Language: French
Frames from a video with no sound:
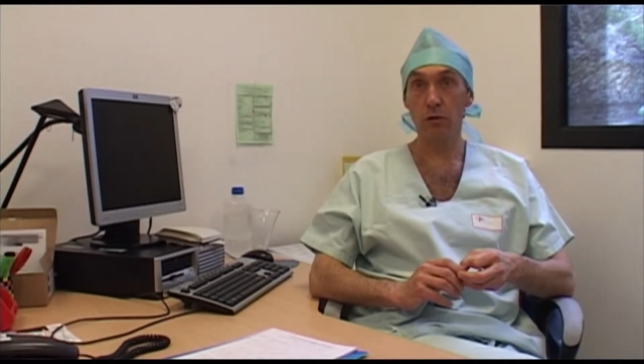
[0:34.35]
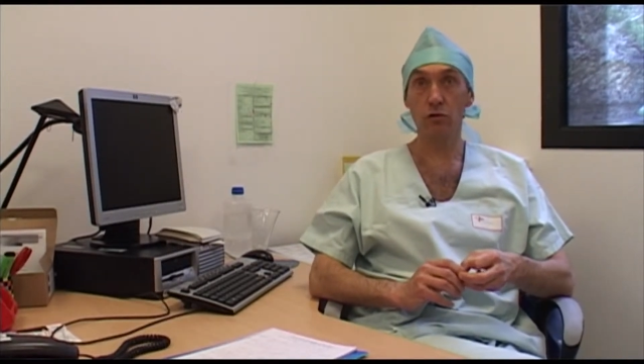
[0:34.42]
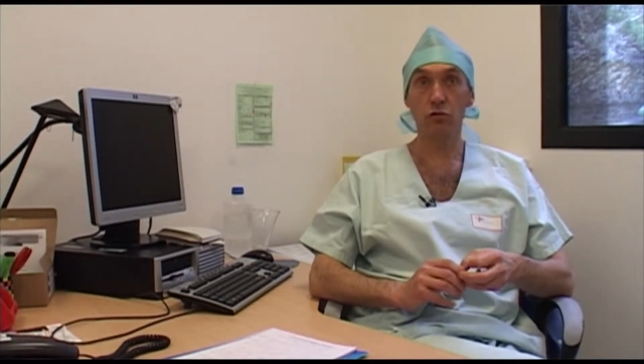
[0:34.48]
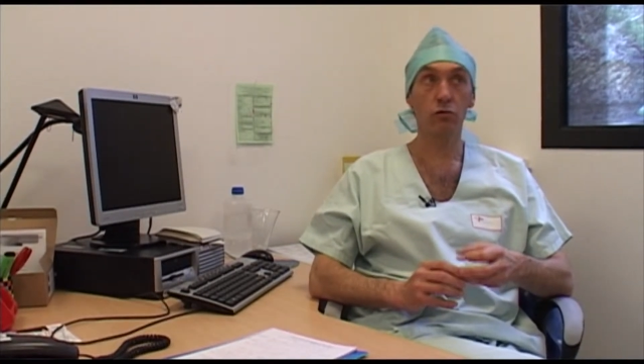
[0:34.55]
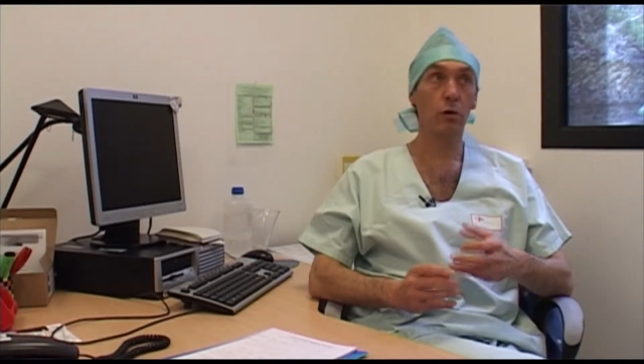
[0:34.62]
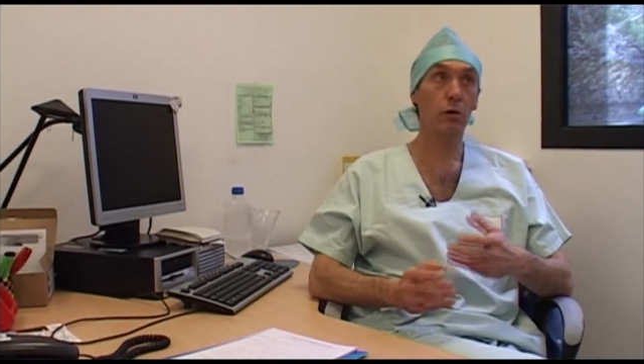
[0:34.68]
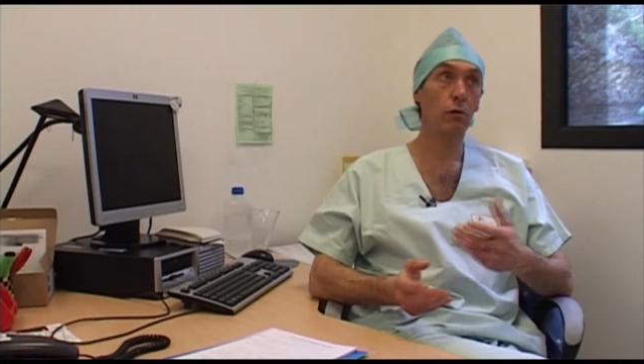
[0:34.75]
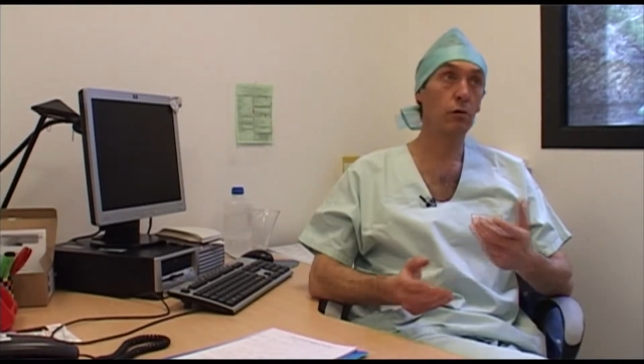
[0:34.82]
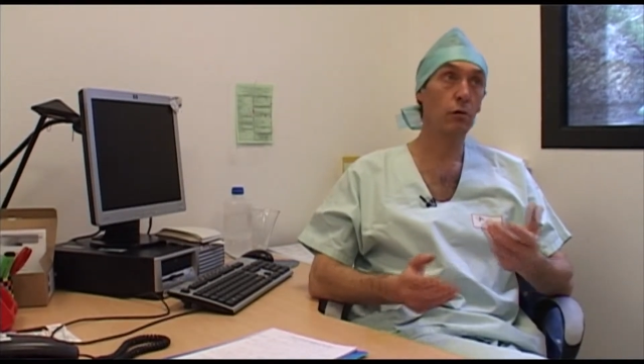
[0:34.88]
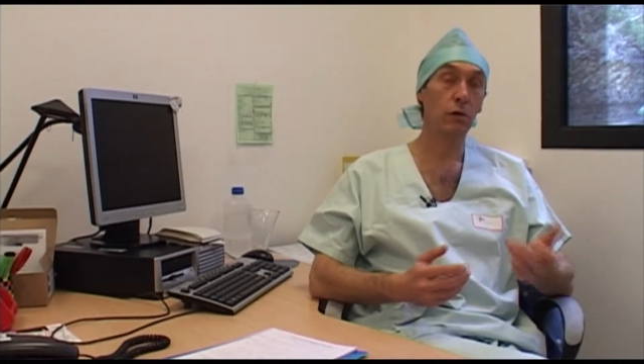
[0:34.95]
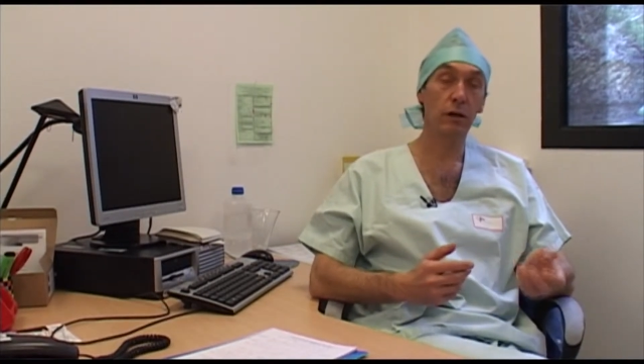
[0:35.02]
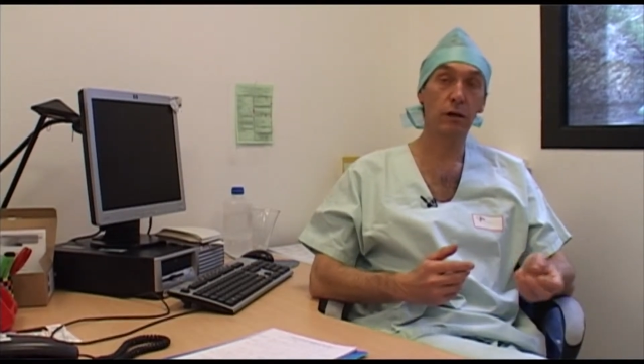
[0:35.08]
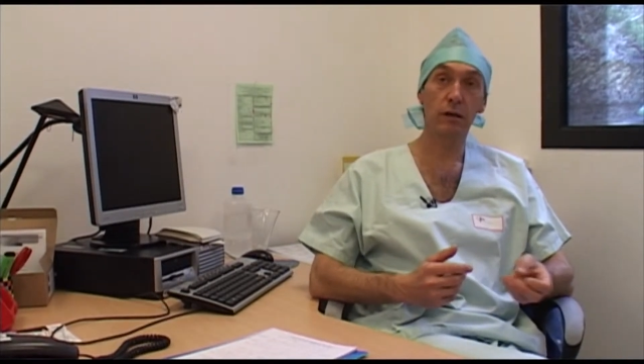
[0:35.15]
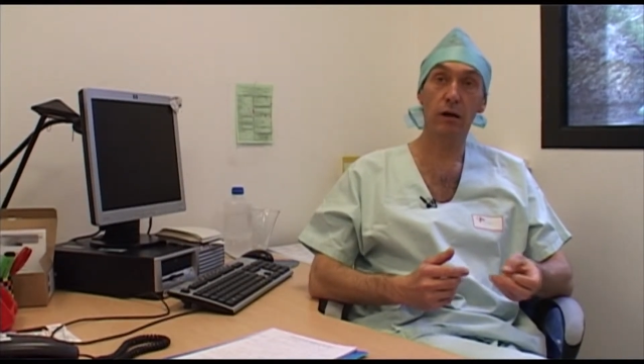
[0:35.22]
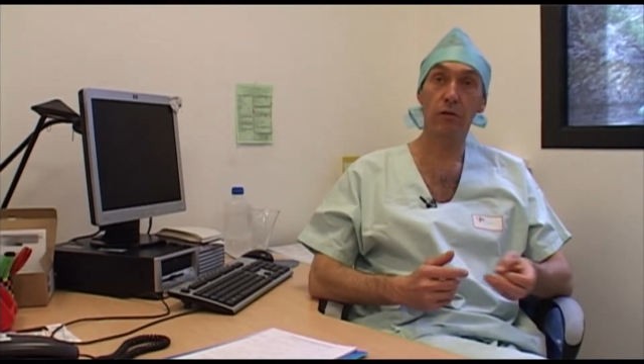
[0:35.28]
alors soit au
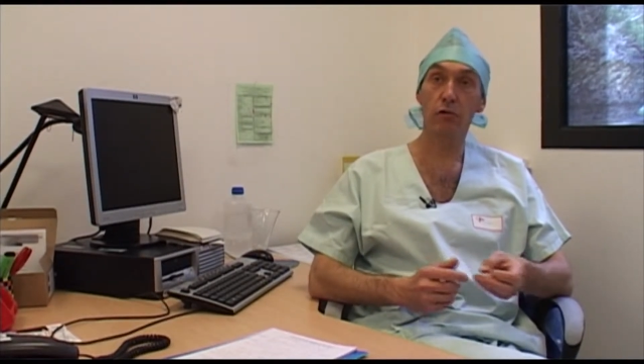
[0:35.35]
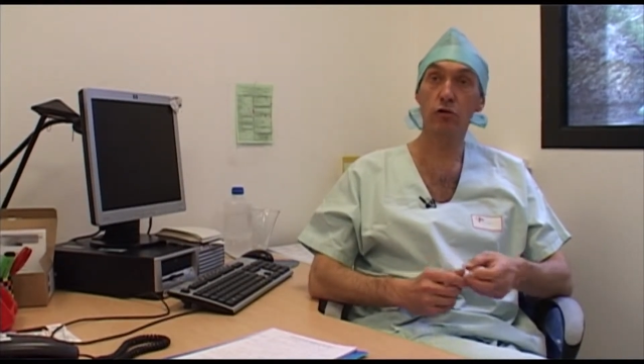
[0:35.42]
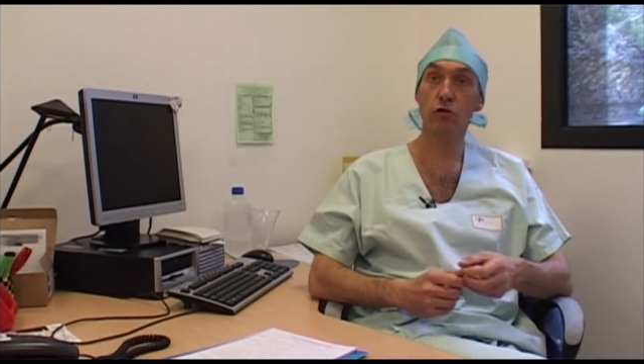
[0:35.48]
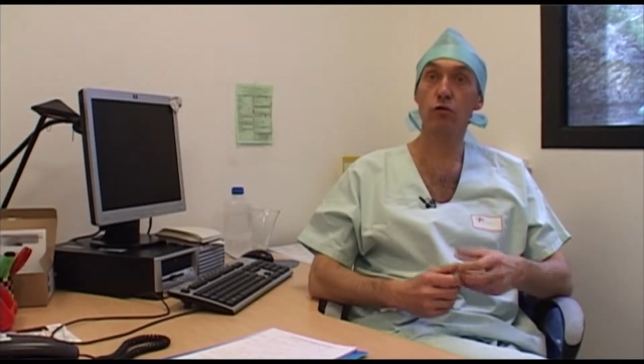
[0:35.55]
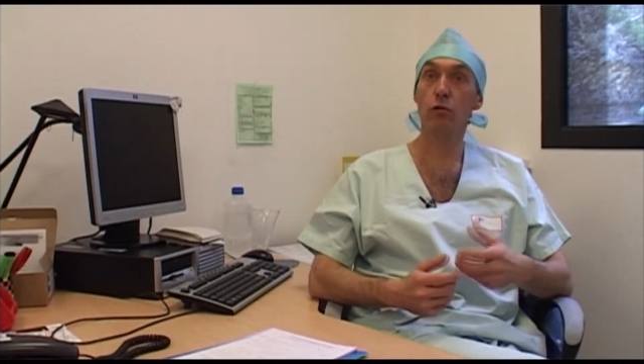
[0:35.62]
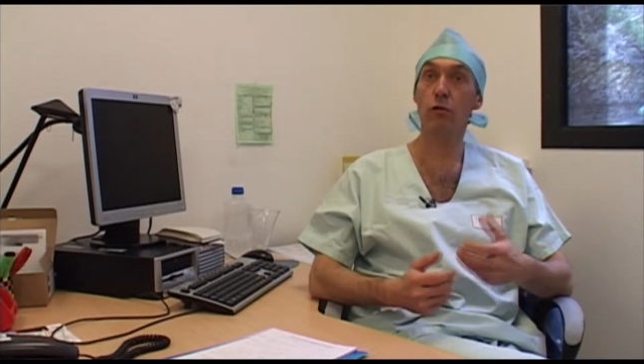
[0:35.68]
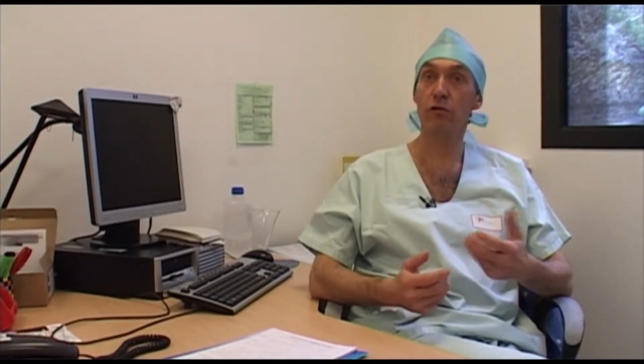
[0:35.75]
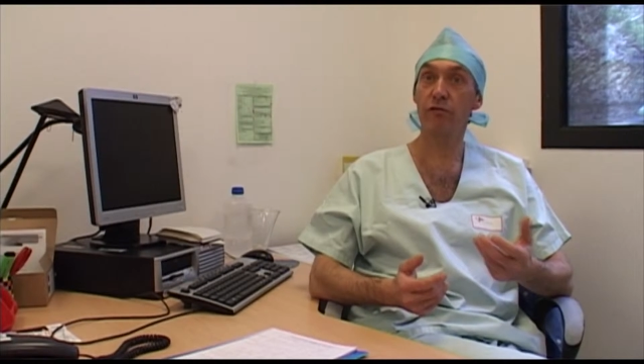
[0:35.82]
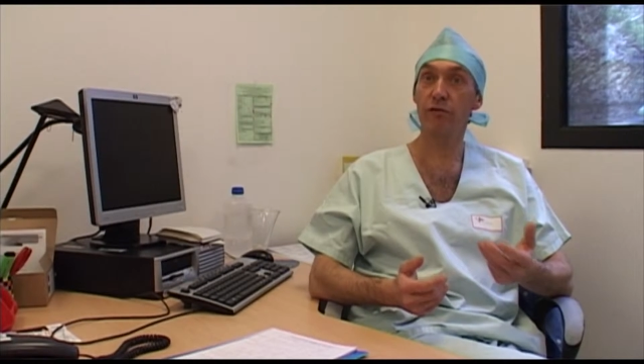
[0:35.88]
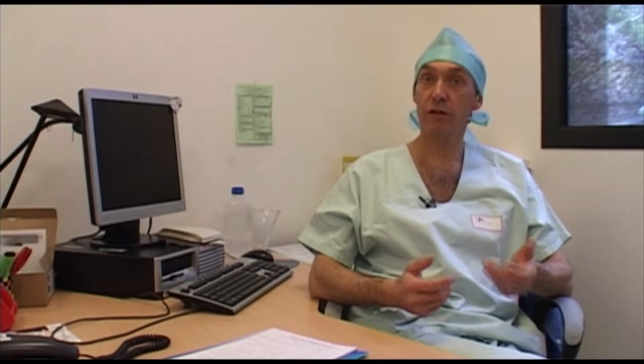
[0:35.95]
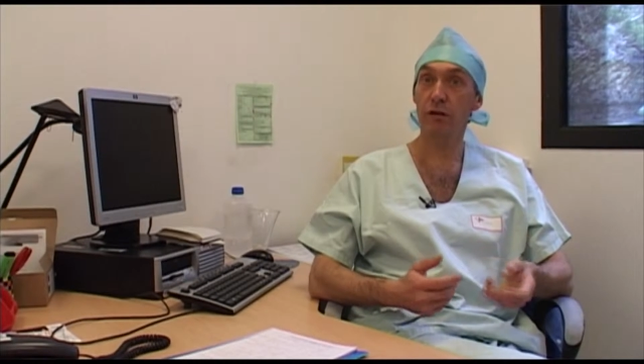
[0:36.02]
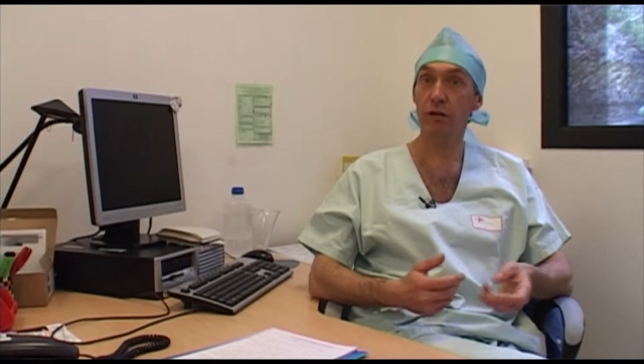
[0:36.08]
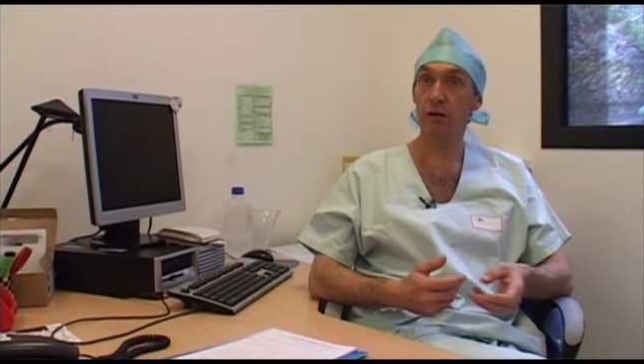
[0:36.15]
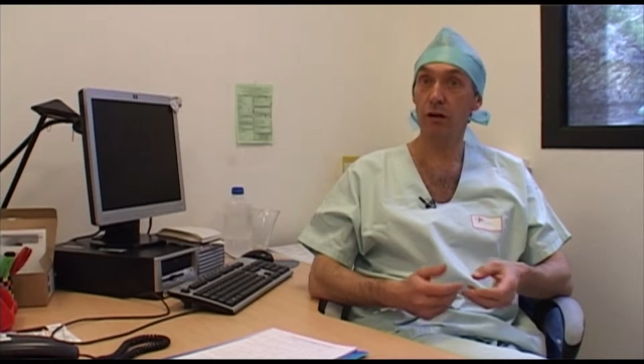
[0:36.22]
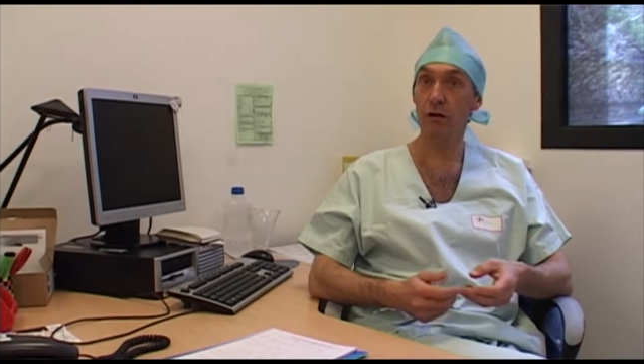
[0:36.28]
cours de l'intervention, en
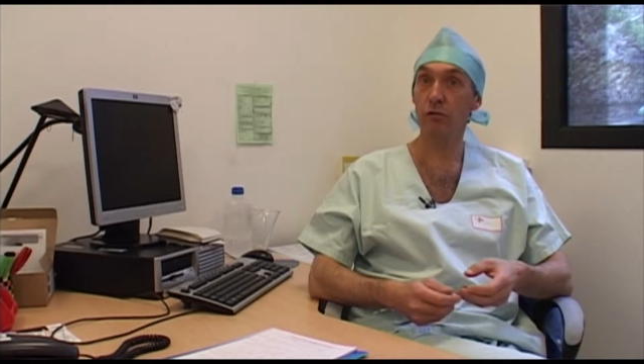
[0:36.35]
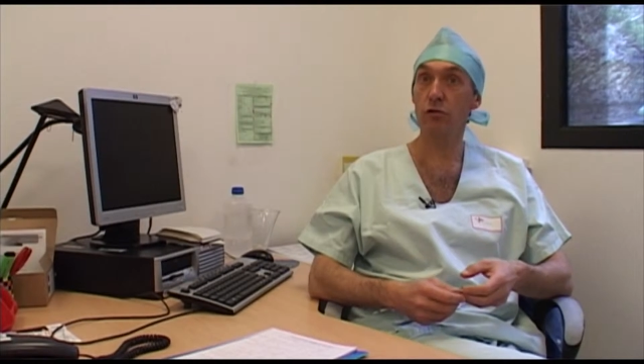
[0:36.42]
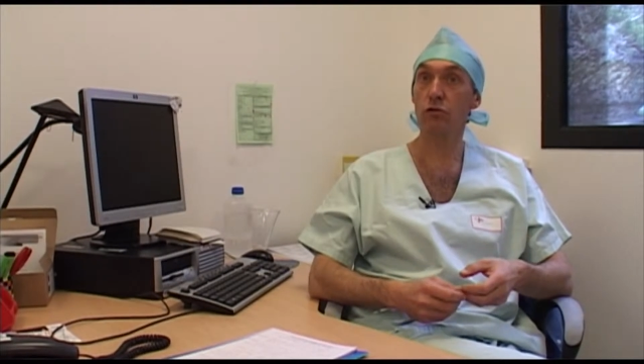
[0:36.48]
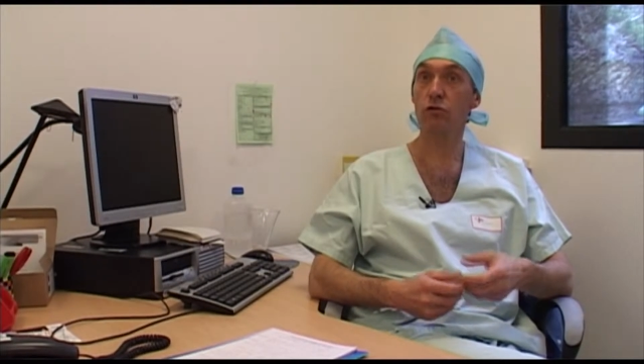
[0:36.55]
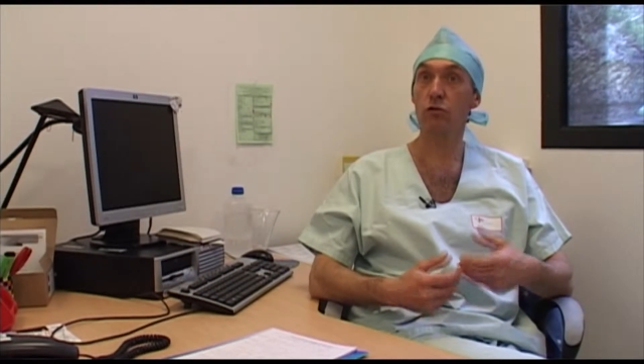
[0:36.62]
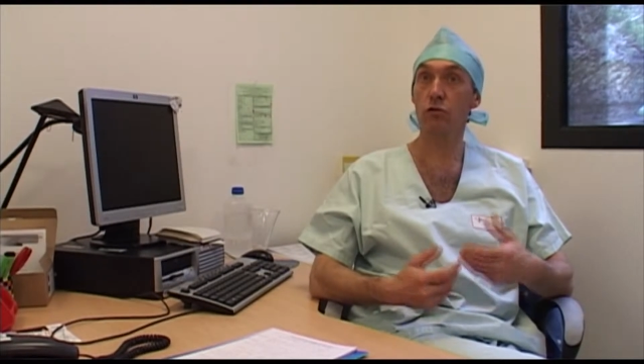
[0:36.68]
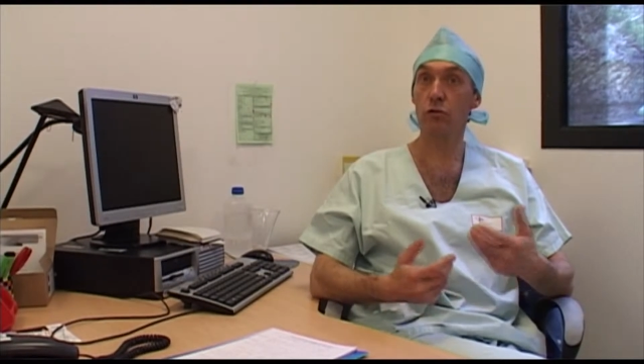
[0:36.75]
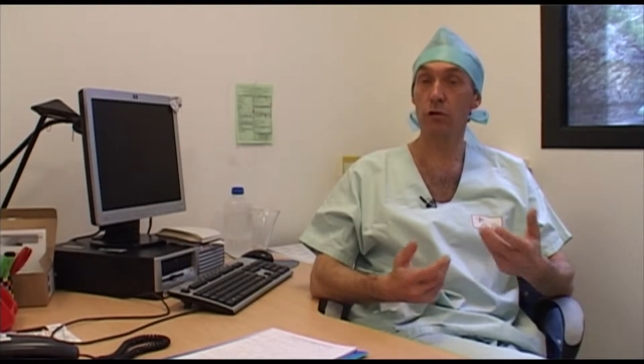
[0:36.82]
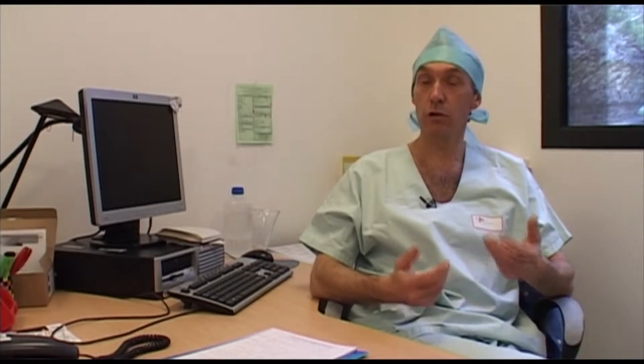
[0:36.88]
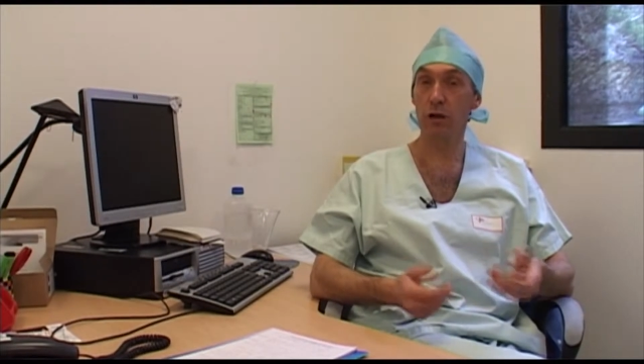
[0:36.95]
fin d'intervention,